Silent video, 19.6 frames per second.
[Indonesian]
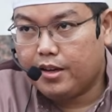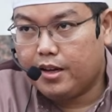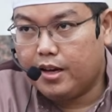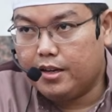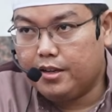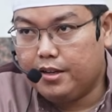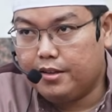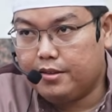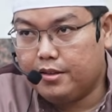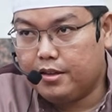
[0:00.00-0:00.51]

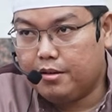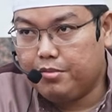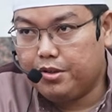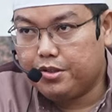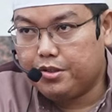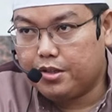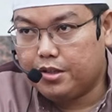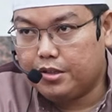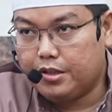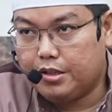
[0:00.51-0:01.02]
hadis Nabi
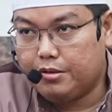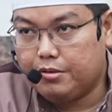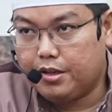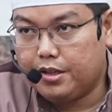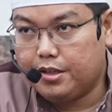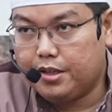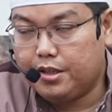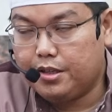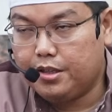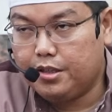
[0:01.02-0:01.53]
Sallallahu
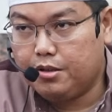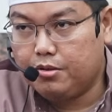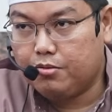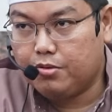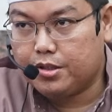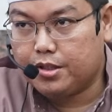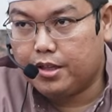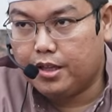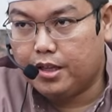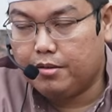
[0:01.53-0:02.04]
Alaihi
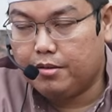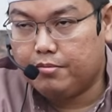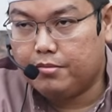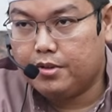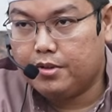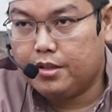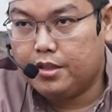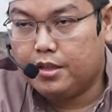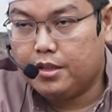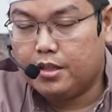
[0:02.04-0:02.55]
Wasallam.